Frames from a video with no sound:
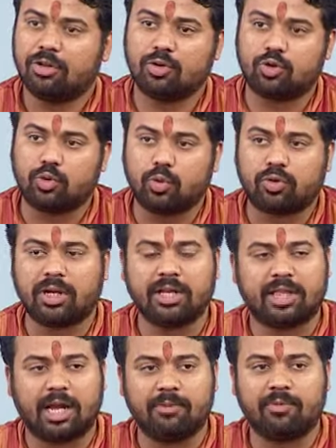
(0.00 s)
तो दूसरे
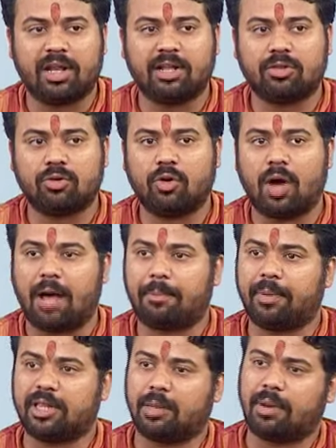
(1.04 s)
धर्म वाले तो आप
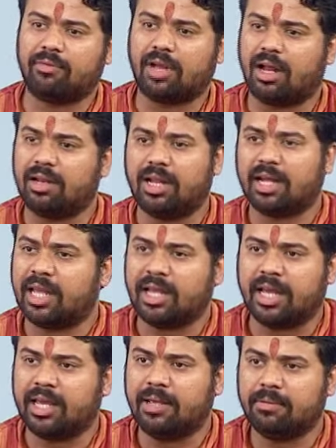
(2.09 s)
पे दबाव डालने
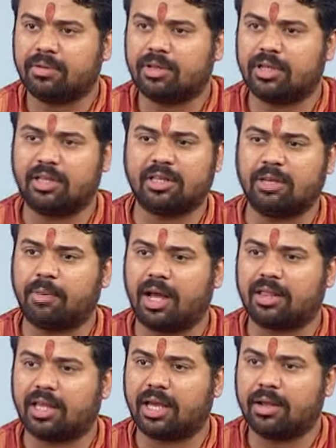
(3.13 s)
लगेंगे ही सीधी सी
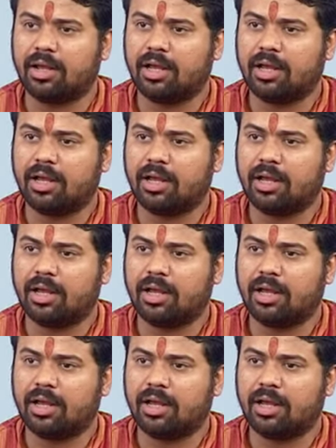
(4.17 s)
बात है